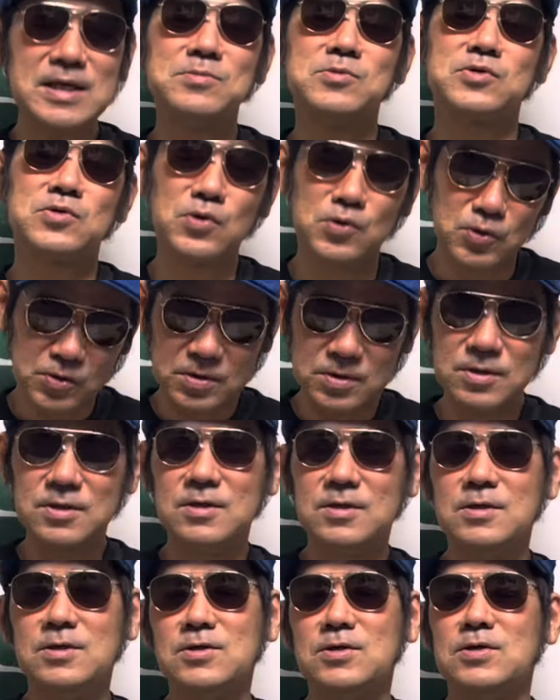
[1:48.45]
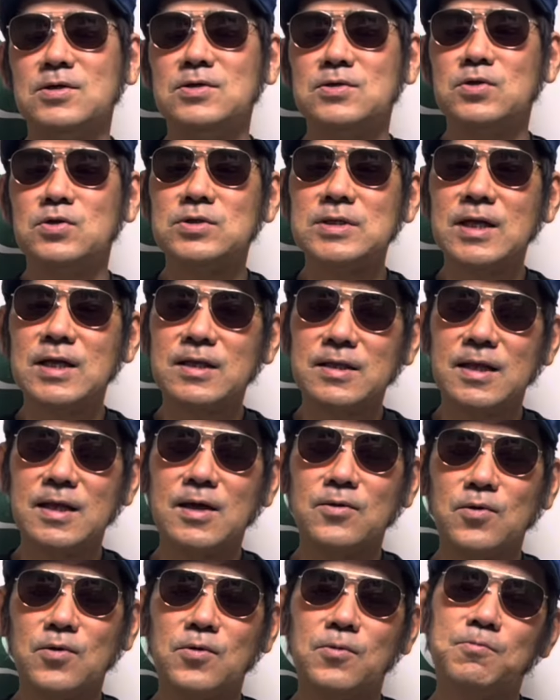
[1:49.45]
CM ソング。そしたらね、
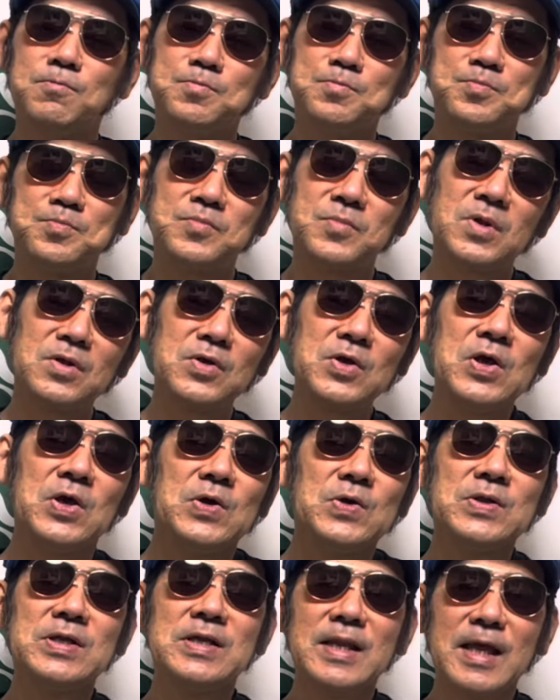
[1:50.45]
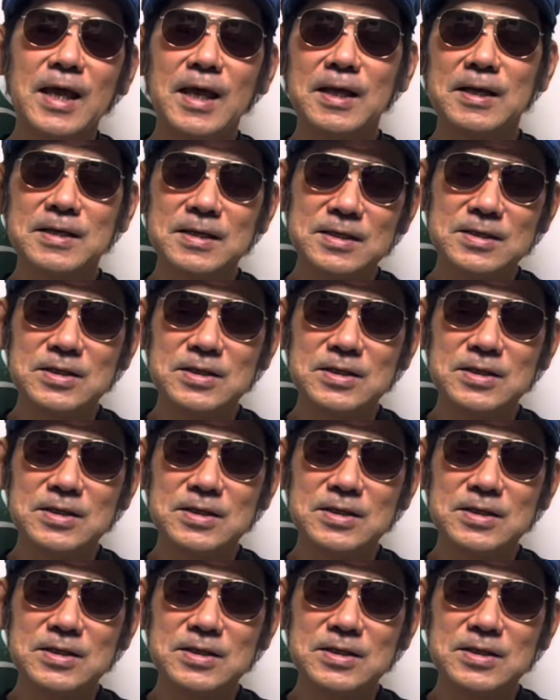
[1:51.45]
あの、急にね、